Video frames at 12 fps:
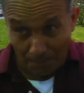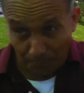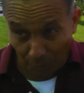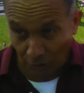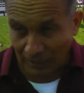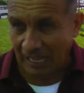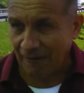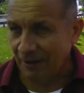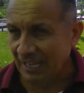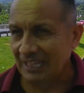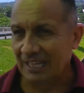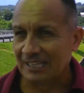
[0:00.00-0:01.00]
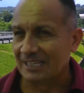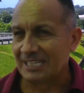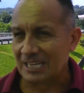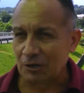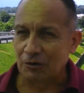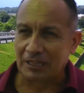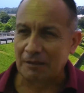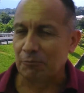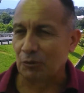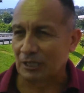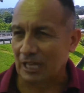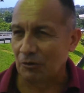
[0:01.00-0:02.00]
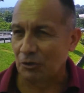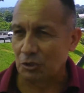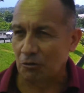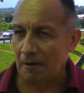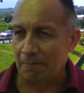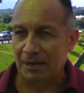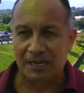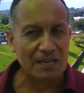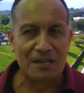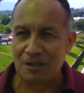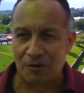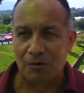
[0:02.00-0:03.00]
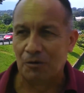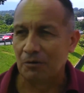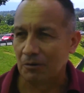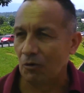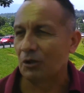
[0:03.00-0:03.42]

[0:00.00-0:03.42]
por la vida del señor diputado Ochoa Pérez, no.